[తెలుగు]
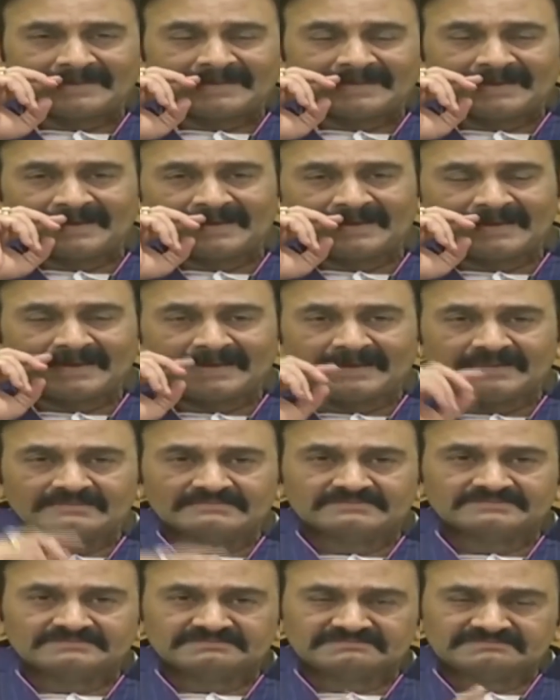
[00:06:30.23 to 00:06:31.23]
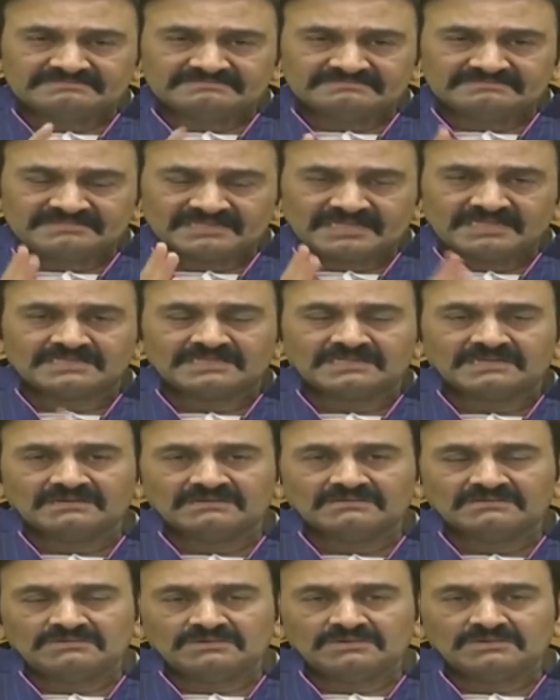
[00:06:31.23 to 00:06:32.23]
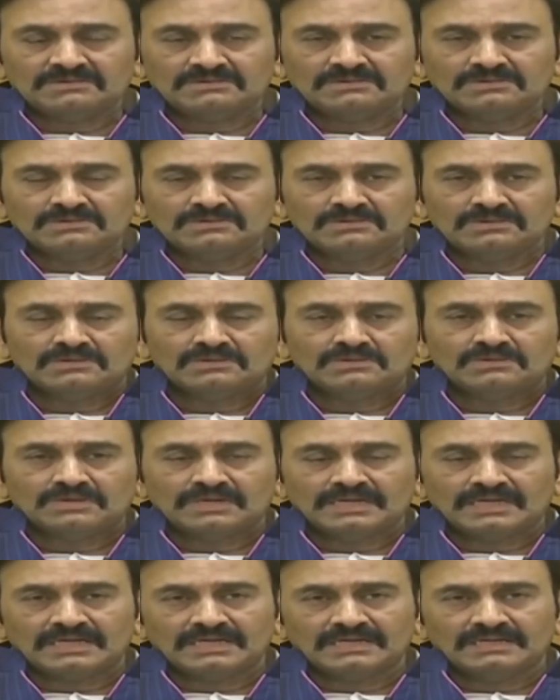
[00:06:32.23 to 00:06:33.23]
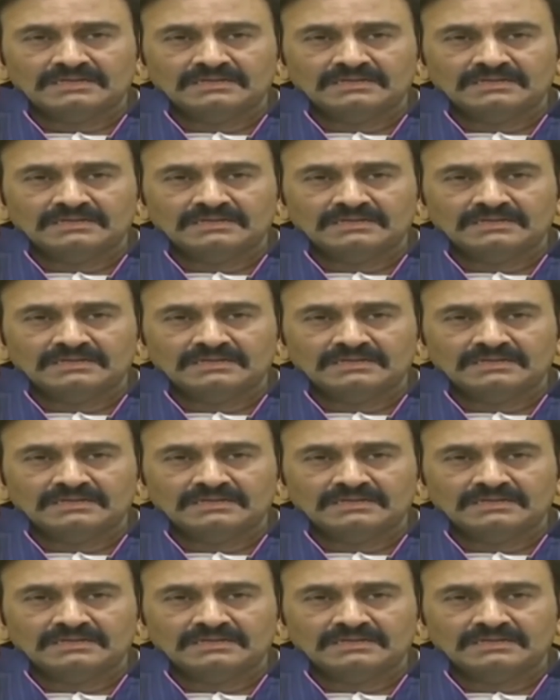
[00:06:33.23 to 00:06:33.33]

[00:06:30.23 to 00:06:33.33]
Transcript: చాలా కష్టాల్లో ఒడుగు దొడుకుల్లో కూడా